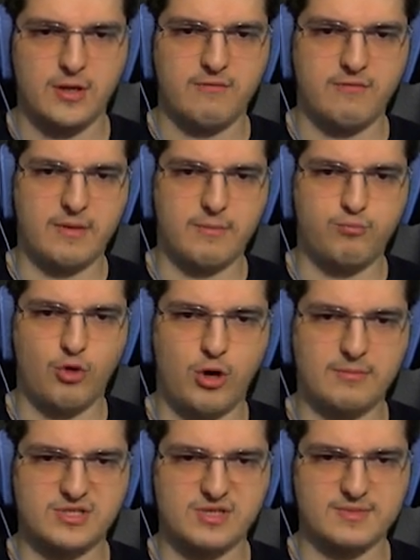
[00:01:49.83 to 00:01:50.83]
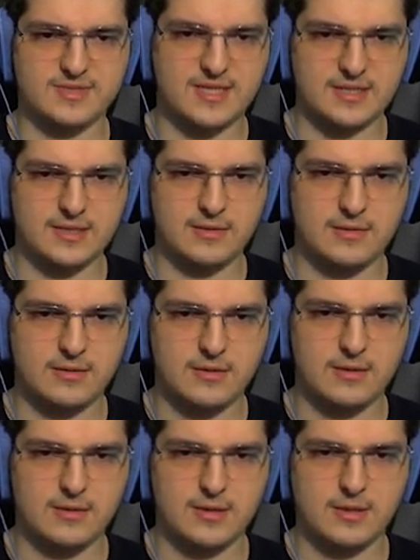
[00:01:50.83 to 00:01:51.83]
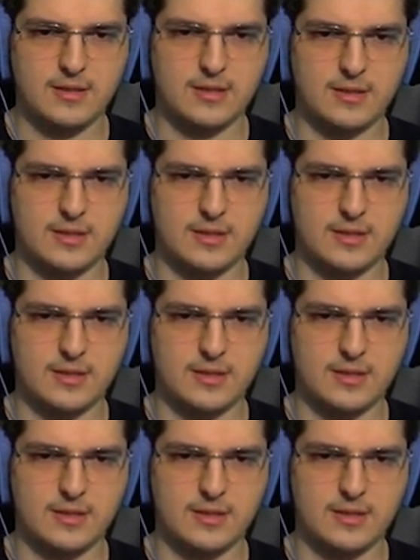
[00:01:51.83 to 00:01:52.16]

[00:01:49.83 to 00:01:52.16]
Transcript: Ve bu amcamızdan e,